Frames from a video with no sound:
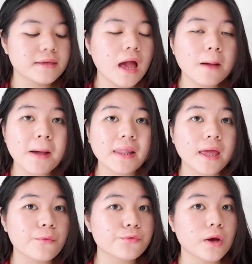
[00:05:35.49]
Yang
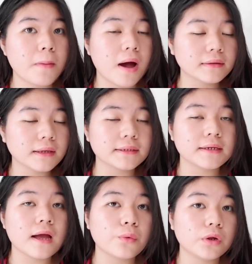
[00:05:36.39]
paling aku suka banget
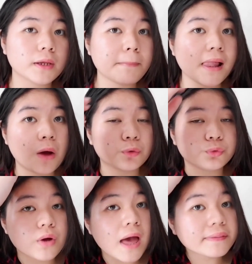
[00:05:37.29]
ketika kulit kepala
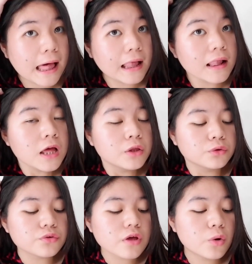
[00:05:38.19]
aku tuh gatal,
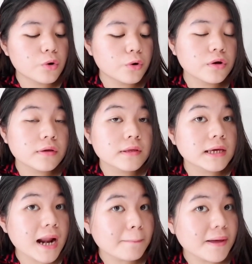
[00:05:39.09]
terus aku
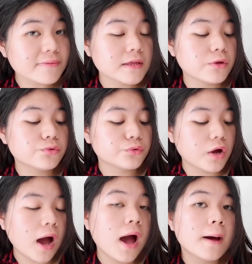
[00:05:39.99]
keramas dan
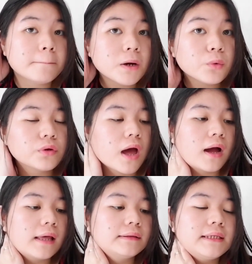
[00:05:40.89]
juga
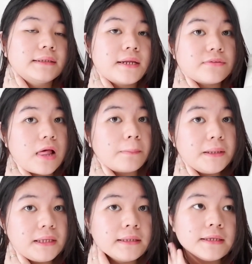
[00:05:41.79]
menggunakan tea tree
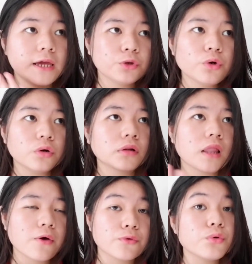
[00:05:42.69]
scalp ini, dia itu
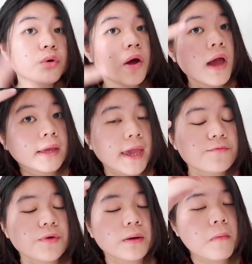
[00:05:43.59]
langsung
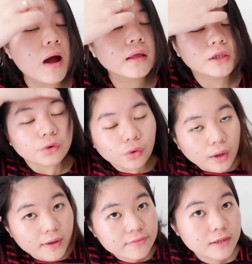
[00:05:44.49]
ngefek banget gitu
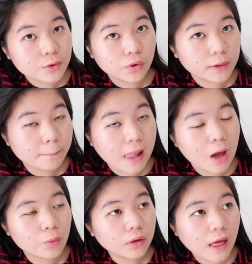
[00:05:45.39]
loh guys di kue
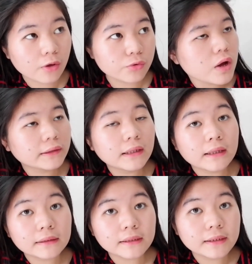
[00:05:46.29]
kepala aku langsung
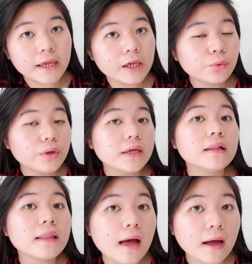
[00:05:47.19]
gatal-gatalnya itu
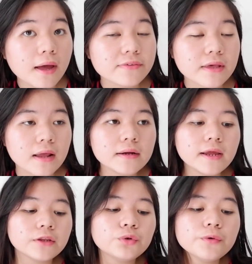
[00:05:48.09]
hilang guys karena
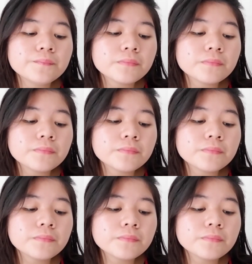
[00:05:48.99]
dia itu